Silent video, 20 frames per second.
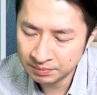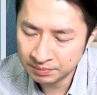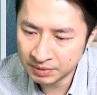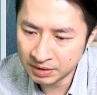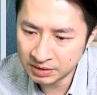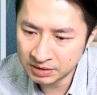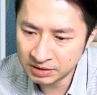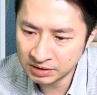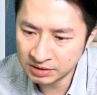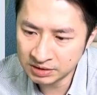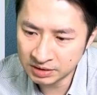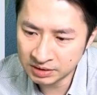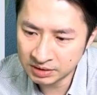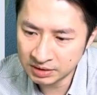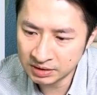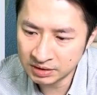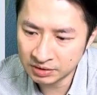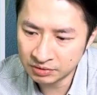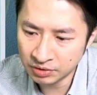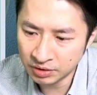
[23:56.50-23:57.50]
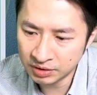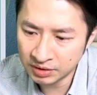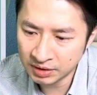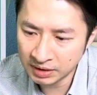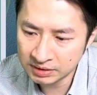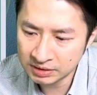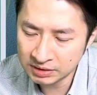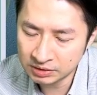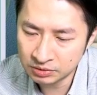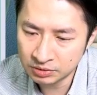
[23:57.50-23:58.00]
每季的第一个月应
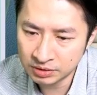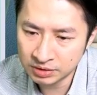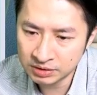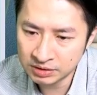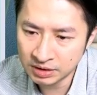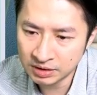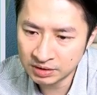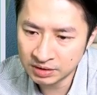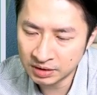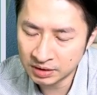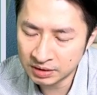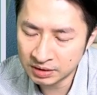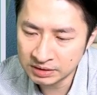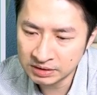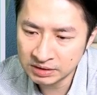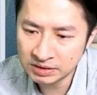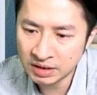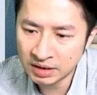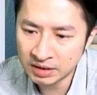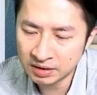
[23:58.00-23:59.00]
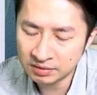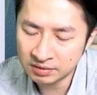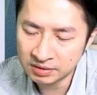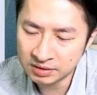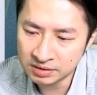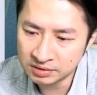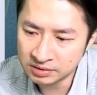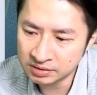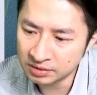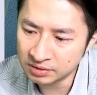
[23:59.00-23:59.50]
该是会认列那个洗牙药
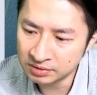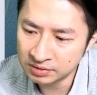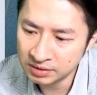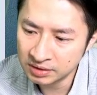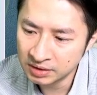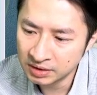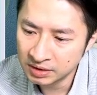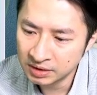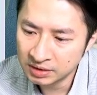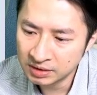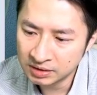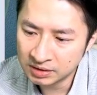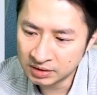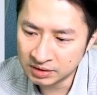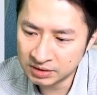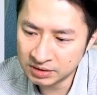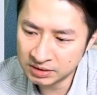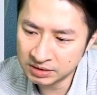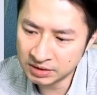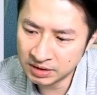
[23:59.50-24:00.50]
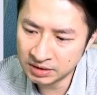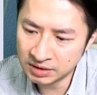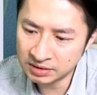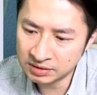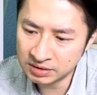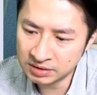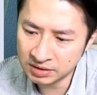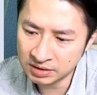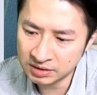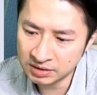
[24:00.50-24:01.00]
的营收。可是
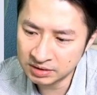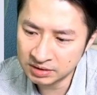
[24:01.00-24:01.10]
呢，这个